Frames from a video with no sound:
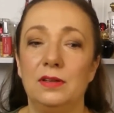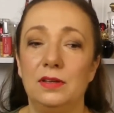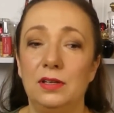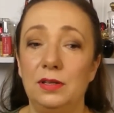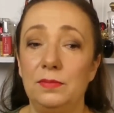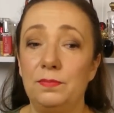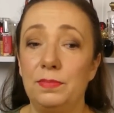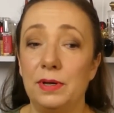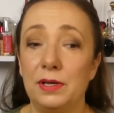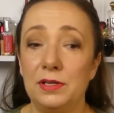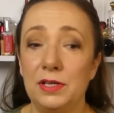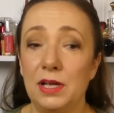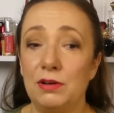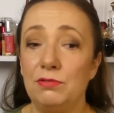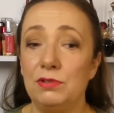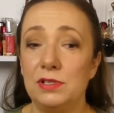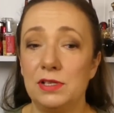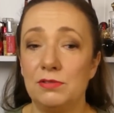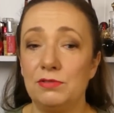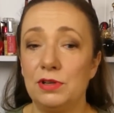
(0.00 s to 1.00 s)
I
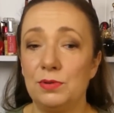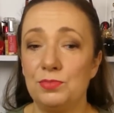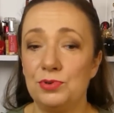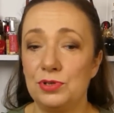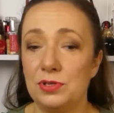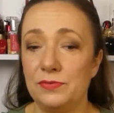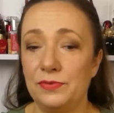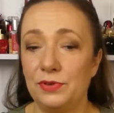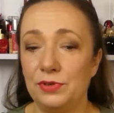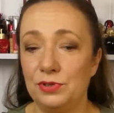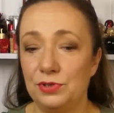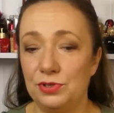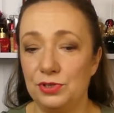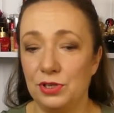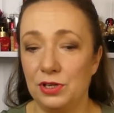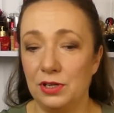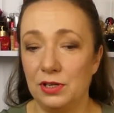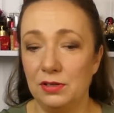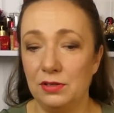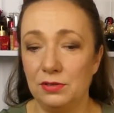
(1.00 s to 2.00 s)
pachniały całkiem
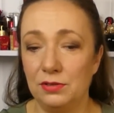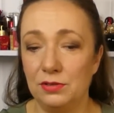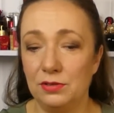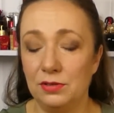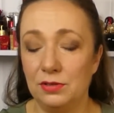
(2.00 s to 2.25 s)
przyzwoicie.